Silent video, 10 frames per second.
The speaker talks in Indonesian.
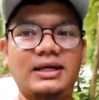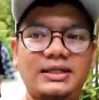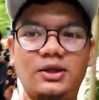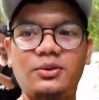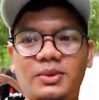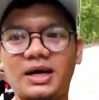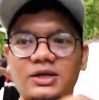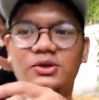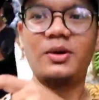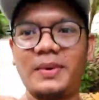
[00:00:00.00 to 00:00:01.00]
aja tuh mereka
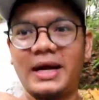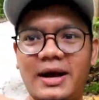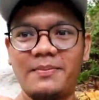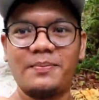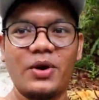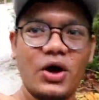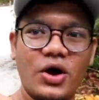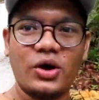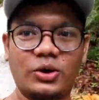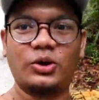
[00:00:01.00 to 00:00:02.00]
juga pada
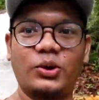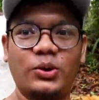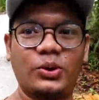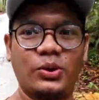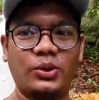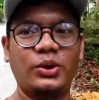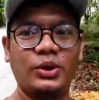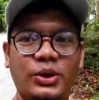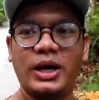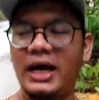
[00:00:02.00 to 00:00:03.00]
ngepok tuh
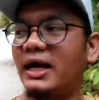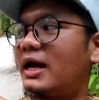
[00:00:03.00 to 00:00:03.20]
Hai